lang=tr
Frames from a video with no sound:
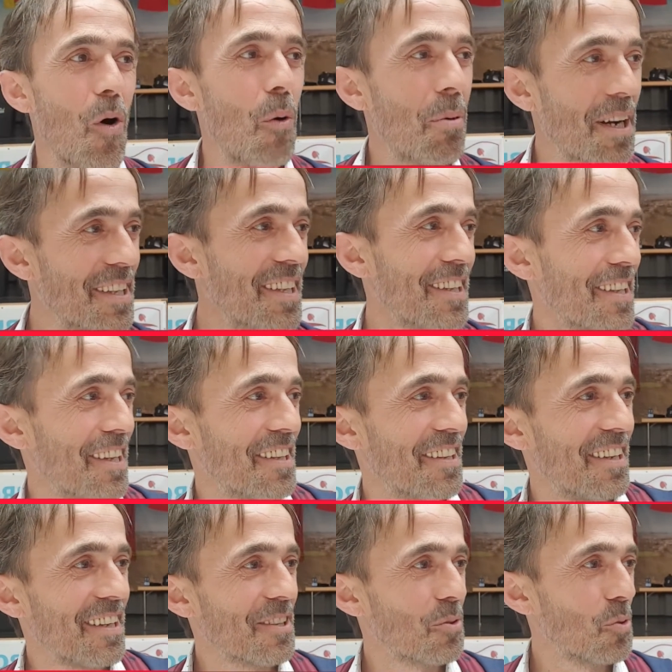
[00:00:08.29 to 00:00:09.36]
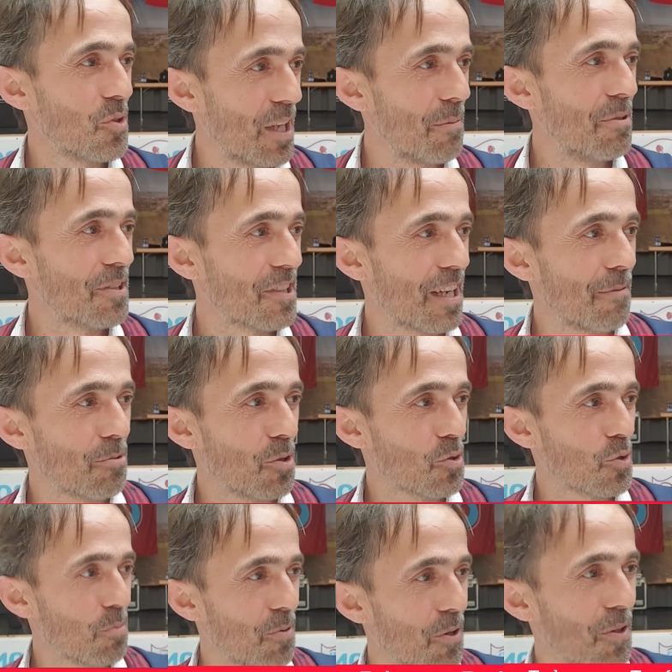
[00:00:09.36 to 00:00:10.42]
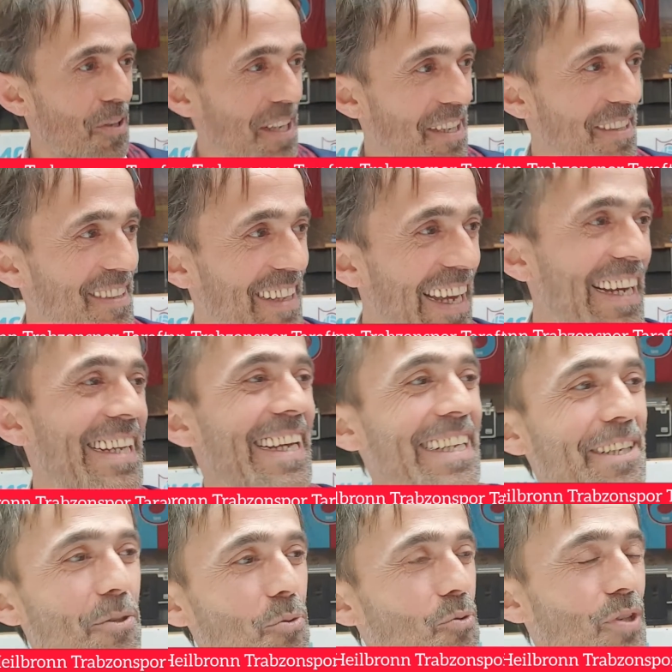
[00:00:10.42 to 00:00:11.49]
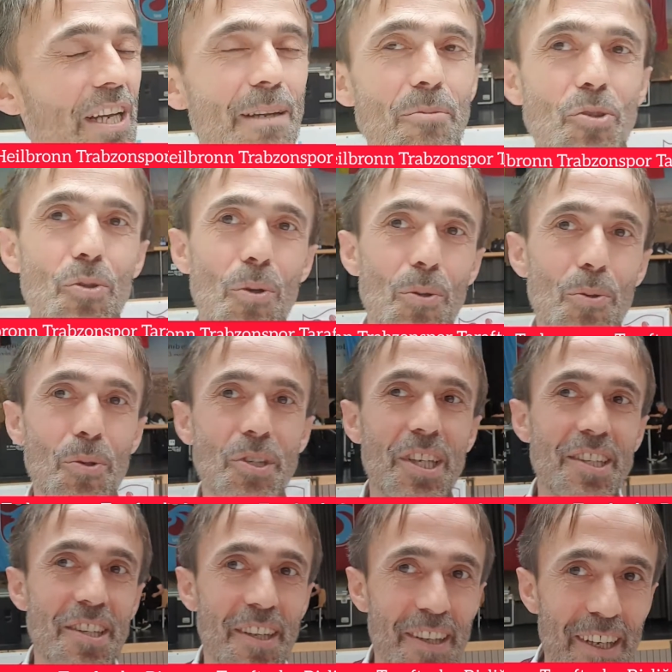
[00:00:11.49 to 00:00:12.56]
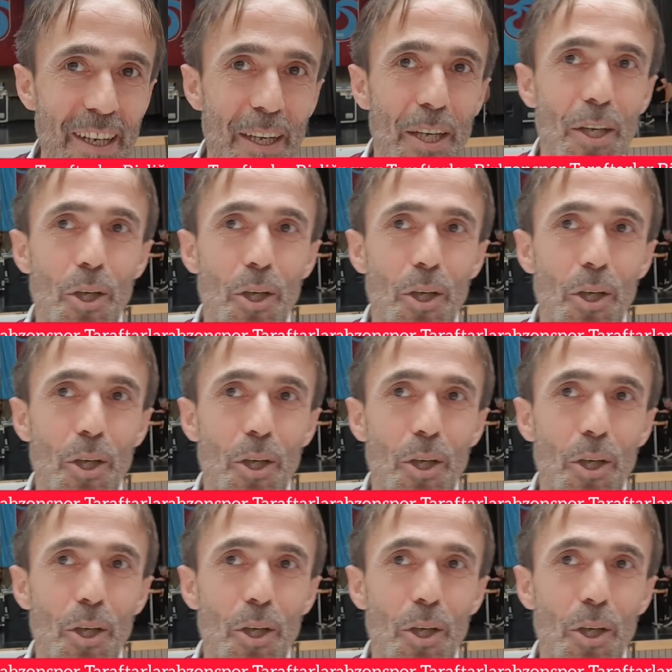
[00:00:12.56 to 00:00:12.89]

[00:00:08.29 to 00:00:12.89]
Oberdingen'de güzel bir Trabzonsporlar Derneği'nin düzenlemiş olduğu gecede